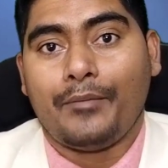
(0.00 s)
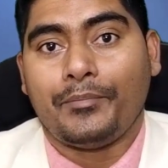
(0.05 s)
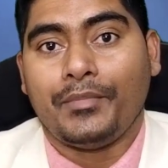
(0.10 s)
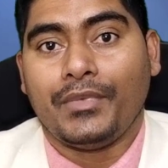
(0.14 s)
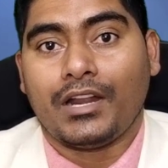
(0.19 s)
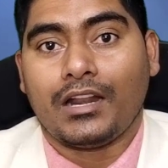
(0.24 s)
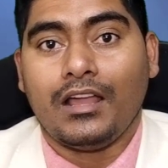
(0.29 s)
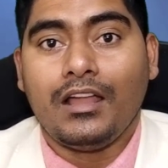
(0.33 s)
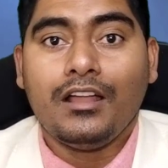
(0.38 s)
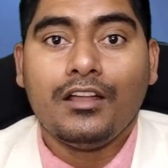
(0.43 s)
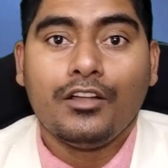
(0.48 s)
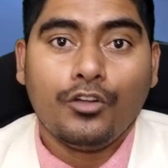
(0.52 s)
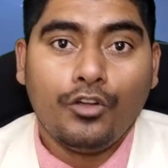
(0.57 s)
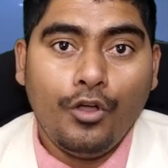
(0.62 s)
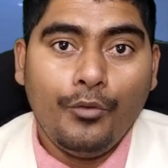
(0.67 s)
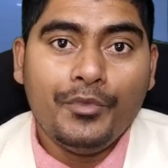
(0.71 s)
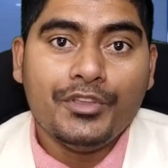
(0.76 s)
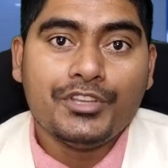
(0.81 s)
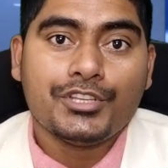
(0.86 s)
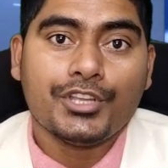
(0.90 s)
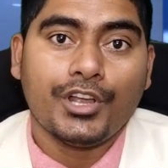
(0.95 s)
আপনারা
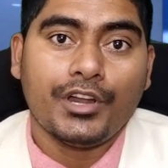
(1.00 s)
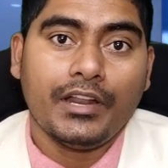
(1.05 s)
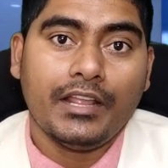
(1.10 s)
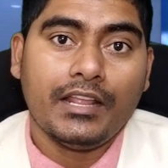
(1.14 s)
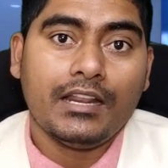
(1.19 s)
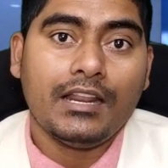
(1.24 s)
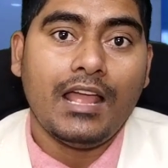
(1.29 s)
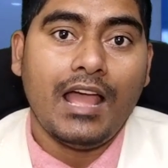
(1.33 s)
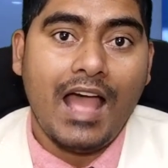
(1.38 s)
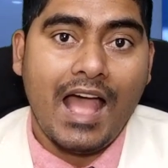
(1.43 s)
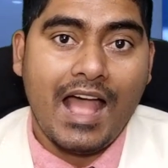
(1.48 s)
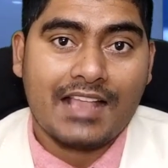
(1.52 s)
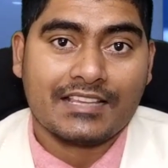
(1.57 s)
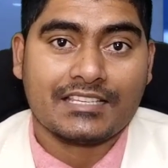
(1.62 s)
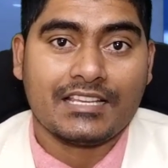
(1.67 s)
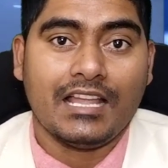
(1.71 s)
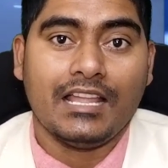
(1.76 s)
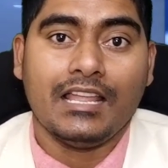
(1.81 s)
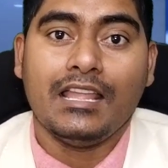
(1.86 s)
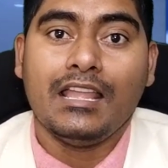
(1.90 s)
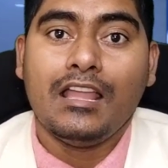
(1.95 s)
কমিশনের
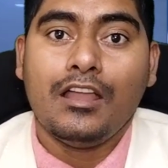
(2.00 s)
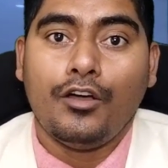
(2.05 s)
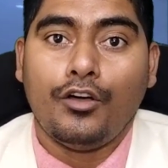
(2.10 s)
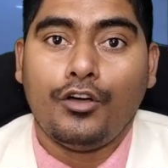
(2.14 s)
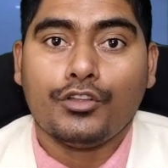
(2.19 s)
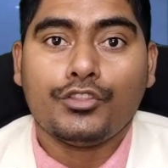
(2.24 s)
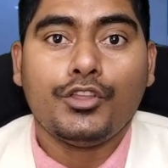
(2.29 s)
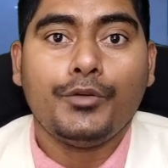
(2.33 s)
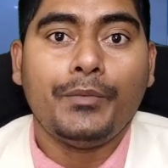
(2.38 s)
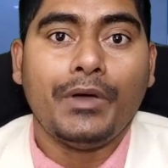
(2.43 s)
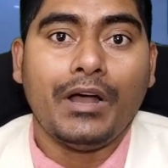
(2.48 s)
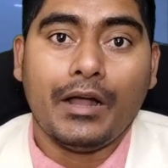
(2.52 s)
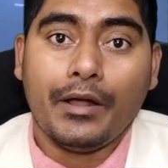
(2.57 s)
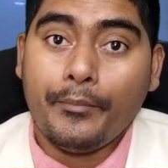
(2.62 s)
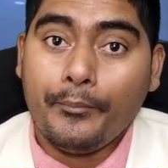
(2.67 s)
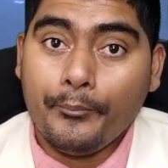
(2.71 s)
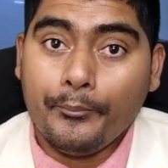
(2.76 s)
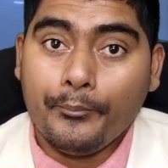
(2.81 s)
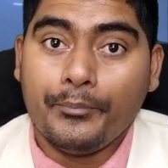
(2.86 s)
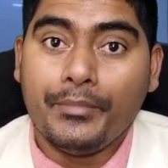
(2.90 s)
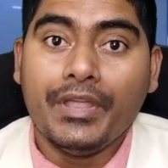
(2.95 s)
আশায় অথবা
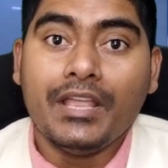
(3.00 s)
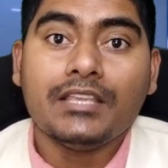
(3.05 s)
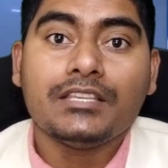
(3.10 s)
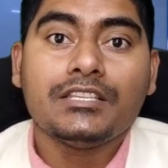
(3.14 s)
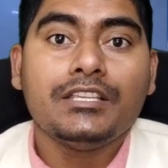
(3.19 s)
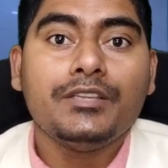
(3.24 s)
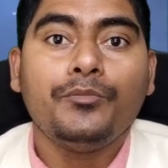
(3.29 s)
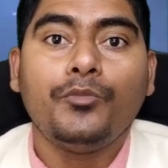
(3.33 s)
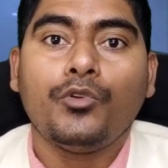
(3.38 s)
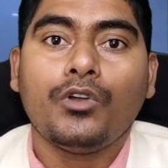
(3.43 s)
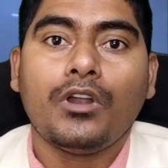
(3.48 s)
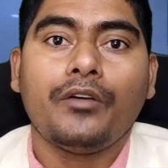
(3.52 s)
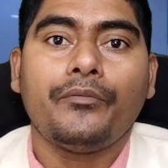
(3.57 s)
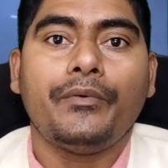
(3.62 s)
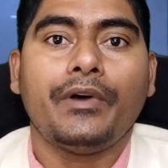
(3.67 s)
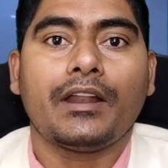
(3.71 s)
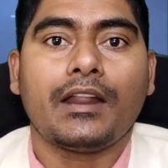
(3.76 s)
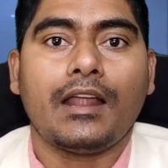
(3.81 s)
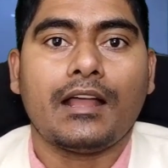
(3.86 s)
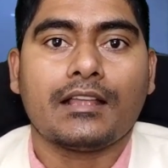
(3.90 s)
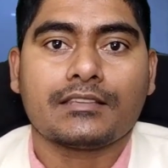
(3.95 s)
বেশি
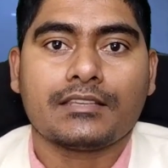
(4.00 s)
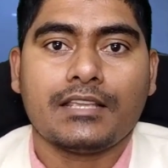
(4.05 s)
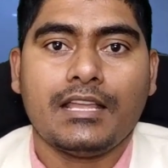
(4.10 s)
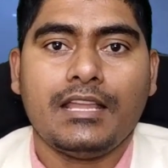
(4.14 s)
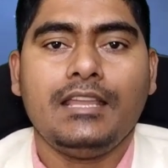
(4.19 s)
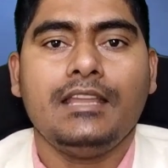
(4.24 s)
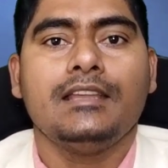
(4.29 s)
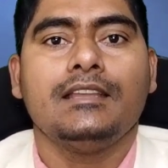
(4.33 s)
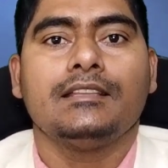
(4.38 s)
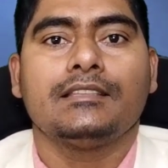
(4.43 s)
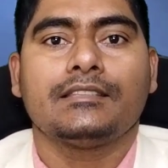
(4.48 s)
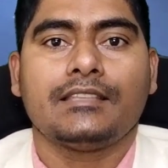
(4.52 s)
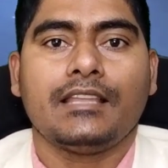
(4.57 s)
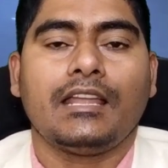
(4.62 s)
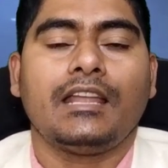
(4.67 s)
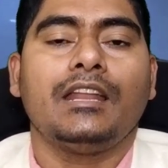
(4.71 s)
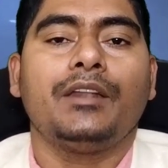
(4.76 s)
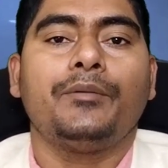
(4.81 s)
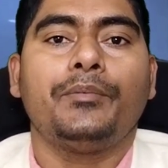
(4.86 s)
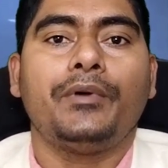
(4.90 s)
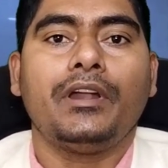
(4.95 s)
মুনাফার আশায়
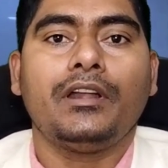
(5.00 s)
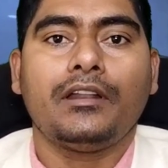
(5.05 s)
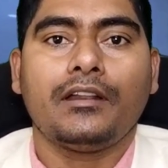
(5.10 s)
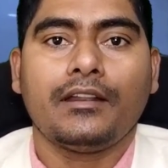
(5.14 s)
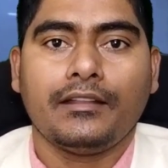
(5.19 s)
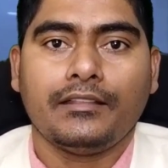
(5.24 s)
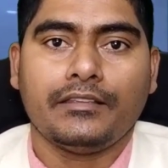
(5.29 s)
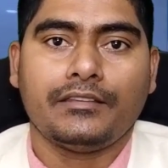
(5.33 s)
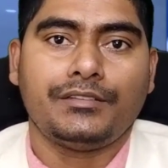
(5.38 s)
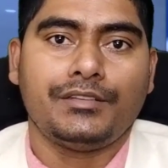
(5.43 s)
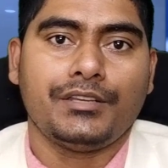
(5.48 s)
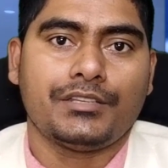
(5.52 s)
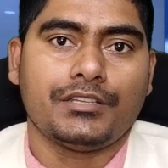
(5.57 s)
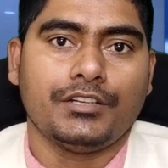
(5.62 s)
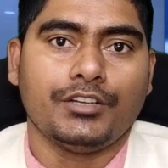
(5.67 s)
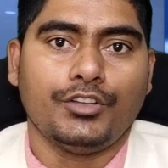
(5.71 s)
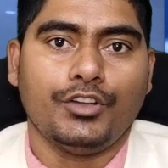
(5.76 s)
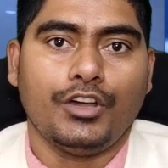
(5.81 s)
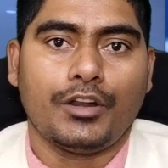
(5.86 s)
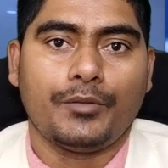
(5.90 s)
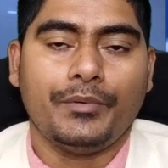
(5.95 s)
সেকেন্ড পার্ট
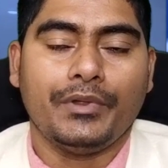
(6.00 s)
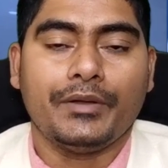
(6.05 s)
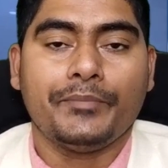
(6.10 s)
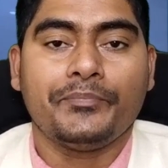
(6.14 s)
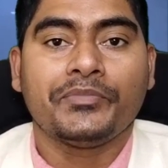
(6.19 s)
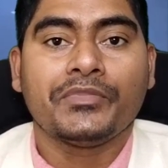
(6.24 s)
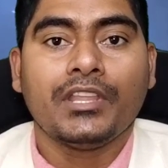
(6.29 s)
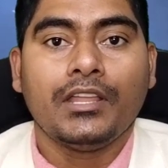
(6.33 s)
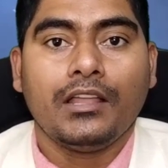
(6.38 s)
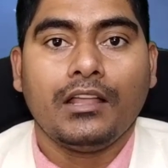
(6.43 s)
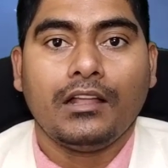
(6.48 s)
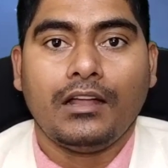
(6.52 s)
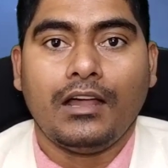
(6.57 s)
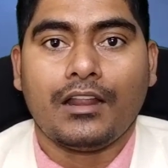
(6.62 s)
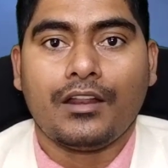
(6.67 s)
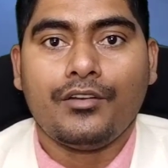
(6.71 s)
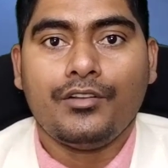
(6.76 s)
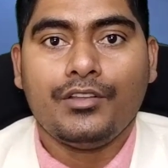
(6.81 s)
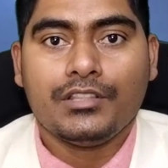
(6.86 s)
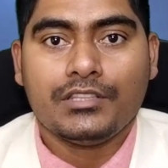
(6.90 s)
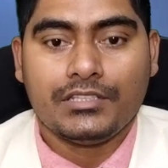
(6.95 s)
রেজিস্ট্রেশন করবেন
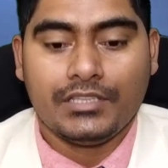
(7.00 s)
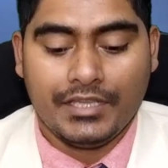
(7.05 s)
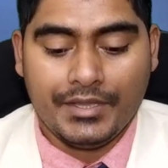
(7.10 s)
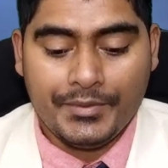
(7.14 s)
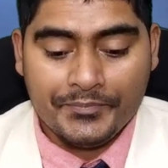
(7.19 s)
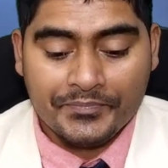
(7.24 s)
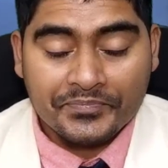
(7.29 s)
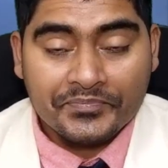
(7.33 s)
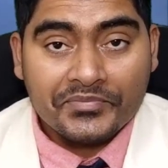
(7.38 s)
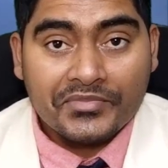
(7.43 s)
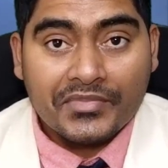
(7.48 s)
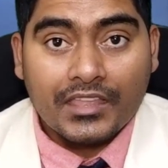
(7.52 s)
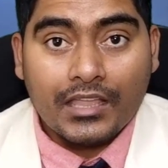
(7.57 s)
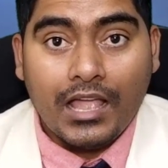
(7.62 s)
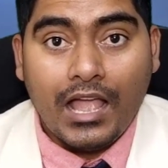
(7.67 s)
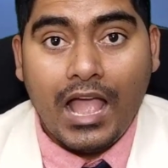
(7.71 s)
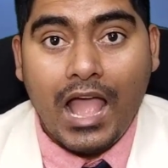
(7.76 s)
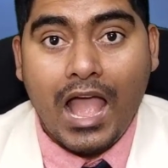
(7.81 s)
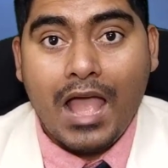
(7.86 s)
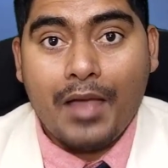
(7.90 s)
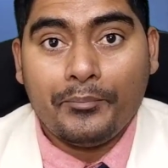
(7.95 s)
কারণ হচ্ছে
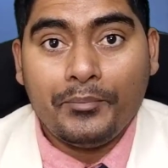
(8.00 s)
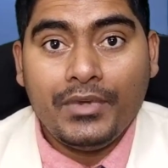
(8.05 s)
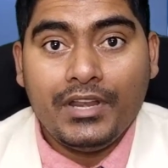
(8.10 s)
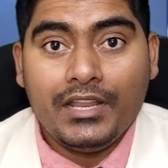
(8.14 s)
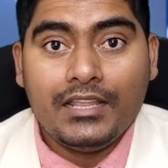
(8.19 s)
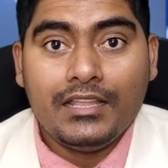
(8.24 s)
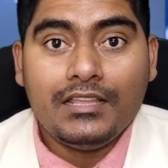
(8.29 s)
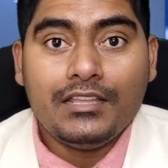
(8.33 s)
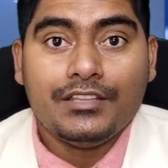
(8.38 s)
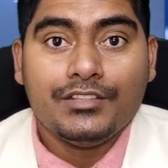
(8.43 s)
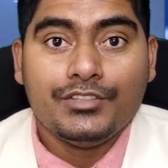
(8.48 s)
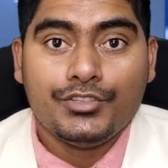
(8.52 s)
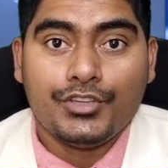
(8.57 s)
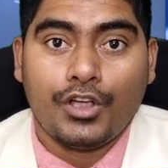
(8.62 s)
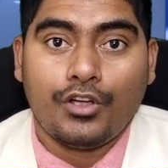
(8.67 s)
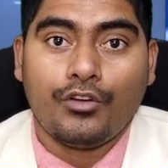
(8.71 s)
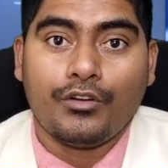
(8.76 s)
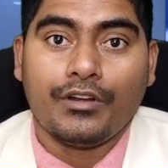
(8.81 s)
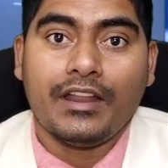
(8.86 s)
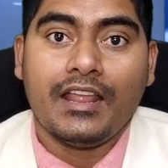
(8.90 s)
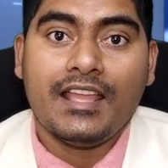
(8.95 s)
আপনি
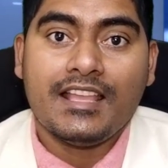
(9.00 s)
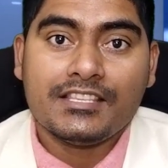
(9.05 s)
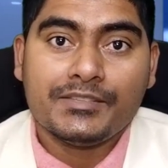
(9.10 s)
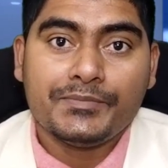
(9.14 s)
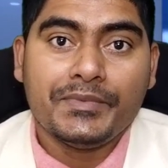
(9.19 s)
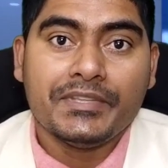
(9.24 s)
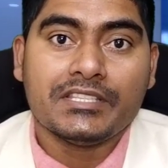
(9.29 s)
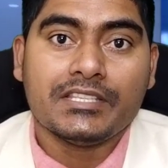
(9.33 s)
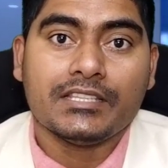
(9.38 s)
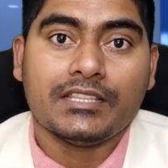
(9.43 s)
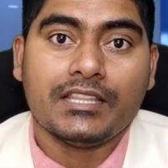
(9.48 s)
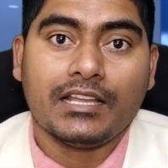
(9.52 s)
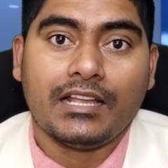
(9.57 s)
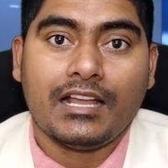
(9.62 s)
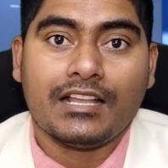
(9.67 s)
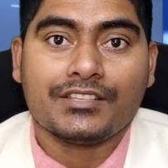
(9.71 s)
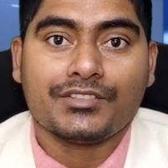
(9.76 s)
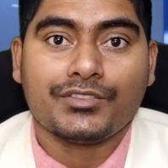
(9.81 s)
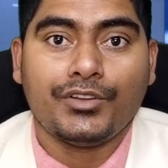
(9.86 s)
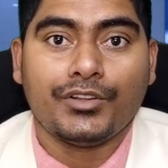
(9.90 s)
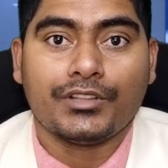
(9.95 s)
যখন এসপিসিতে
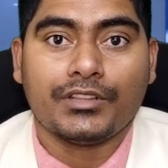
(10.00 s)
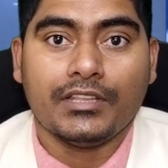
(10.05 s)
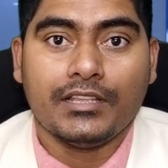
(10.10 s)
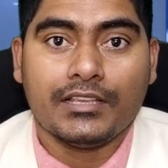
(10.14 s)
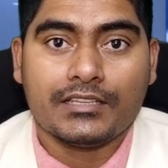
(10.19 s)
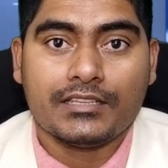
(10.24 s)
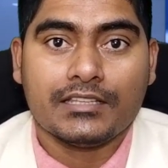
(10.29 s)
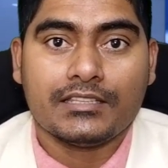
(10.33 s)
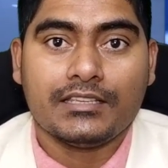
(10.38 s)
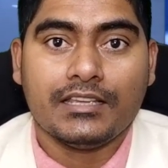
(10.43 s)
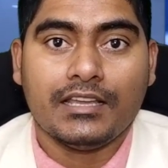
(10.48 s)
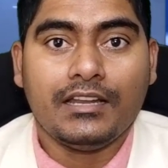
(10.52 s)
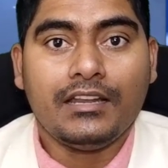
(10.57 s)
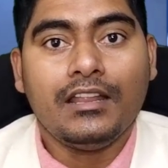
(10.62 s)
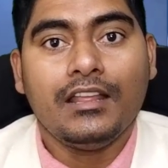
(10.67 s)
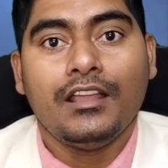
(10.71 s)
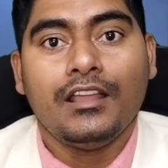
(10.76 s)
কাজ করতে এসেছেন